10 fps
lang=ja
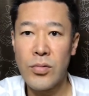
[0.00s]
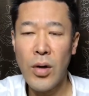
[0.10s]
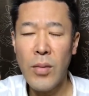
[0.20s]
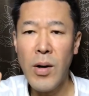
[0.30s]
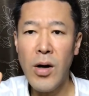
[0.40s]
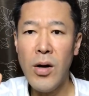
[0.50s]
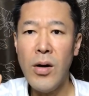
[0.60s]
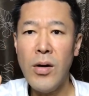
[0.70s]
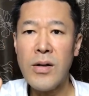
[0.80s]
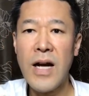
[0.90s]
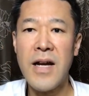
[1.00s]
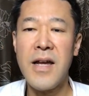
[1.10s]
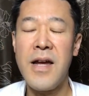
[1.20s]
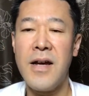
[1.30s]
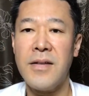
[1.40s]
どうも
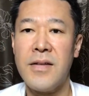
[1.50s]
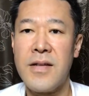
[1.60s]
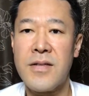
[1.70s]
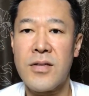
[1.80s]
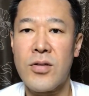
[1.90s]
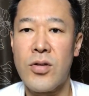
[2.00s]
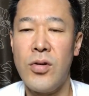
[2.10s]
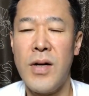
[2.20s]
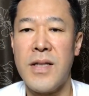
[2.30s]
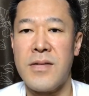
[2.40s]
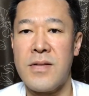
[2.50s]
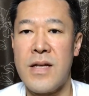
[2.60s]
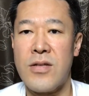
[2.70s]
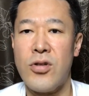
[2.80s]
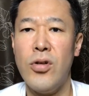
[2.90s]
影山です今日はです
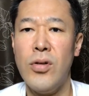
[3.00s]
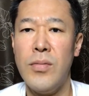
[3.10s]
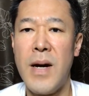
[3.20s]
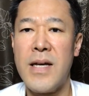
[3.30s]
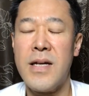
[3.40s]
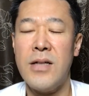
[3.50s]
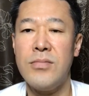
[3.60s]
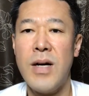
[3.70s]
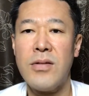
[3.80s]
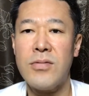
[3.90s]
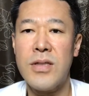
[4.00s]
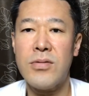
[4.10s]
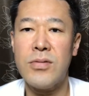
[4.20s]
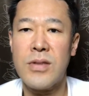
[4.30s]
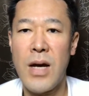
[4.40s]
ね商売がうまくい
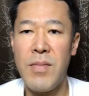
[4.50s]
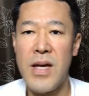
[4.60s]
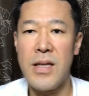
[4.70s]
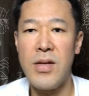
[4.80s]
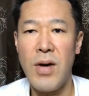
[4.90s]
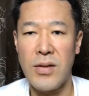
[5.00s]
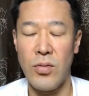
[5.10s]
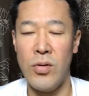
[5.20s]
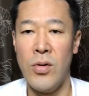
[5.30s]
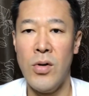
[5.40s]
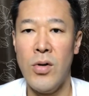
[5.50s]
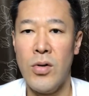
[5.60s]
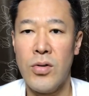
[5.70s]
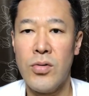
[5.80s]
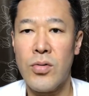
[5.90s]
くためにはと
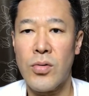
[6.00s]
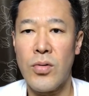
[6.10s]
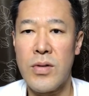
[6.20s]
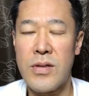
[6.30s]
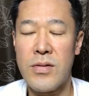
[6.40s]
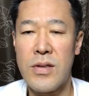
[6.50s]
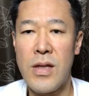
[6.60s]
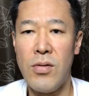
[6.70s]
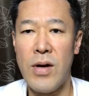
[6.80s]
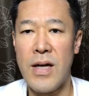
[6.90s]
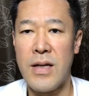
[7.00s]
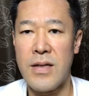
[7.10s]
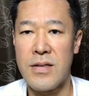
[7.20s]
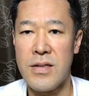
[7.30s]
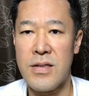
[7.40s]
いうことについてお
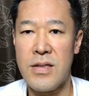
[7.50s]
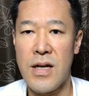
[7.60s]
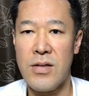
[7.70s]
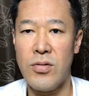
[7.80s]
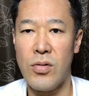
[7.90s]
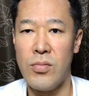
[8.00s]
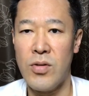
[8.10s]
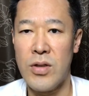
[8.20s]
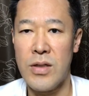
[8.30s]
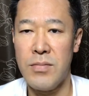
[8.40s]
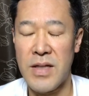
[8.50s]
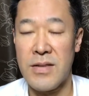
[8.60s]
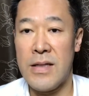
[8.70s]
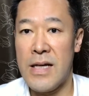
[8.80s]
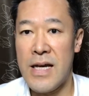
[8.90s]
話ししたいと思いま
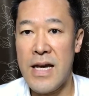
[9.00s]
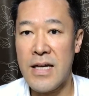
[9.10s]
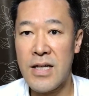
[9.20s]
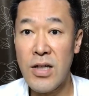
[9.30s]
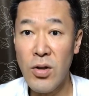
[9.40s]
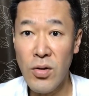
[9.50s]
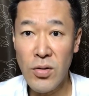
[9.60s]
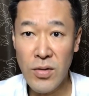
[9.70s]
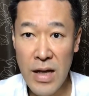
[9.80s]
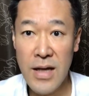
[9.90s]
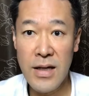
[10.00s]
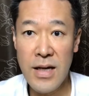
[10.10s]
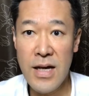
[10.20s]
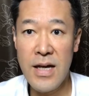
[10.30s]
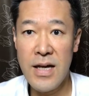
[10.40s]
す。え昨日のね、
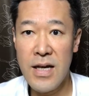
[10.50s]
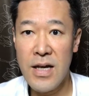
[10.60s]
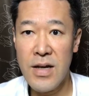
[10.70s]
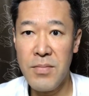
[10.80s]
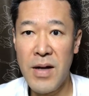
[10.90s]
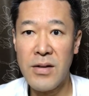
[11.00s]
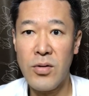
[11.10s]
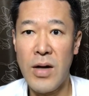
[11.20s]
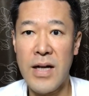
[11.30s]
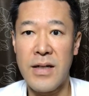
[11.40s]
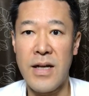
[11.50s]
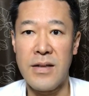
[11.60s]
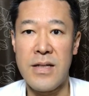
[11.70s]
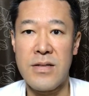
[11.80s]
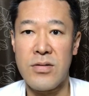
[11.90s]
えー、晩ご飯な
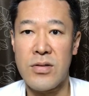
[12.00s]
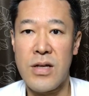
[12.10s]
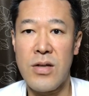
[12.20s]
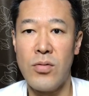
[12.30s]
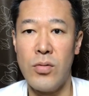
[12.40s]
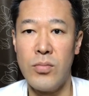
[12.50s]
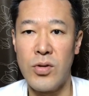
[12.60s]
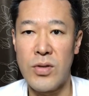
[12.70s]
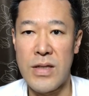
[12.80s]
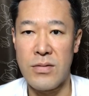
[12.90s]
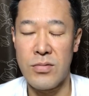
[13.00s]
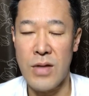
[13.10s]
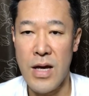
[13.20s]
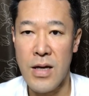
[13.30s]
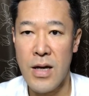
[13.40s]
んですけどもです
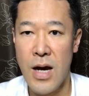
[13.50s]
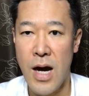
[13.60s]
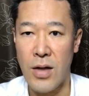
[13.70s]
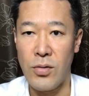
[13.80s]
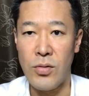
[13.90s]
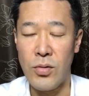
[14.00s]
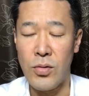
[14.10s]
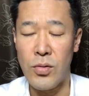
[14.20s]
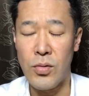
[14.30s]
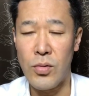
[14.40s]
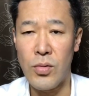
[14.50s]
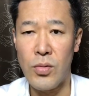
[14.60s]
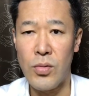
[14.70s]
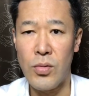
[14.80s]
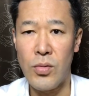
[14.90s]
ねあ
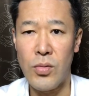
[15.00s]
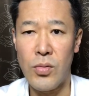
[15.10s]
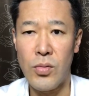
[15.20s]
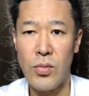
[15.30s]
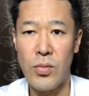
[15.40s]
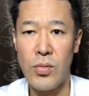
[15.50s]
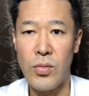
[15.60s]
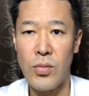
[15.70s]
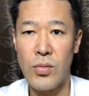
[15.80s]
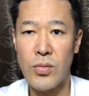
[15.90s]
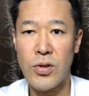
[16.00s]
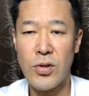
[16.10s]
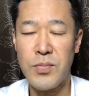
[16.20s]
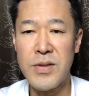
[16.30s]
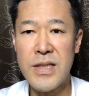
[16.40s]
のー、ちょっ
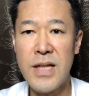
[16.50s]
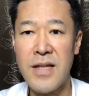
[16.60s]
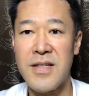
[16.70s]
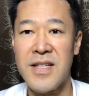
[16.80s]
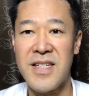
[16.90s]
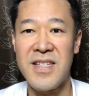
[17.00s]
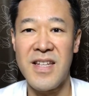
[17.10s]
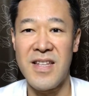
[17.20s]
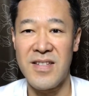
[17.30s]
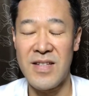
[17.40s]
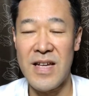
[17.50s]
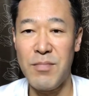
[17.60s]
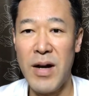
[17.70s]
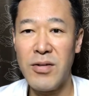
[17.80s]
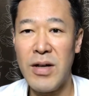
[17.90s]
とプチ断食してですね
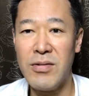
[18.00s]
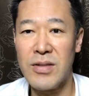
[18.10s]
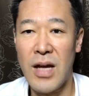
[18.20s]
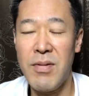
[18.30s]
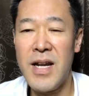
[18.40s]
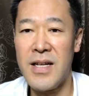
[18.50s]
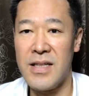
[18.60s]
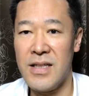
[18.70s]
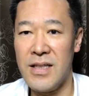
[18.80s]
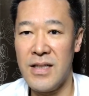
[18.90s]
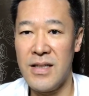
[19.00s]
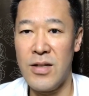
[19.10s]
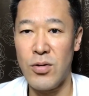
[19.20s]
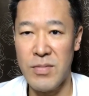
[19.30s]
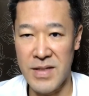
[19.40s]
晩ご飯を食べない
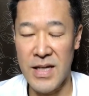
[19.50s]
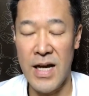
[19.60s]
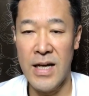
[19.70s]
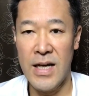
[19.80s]
でおきました。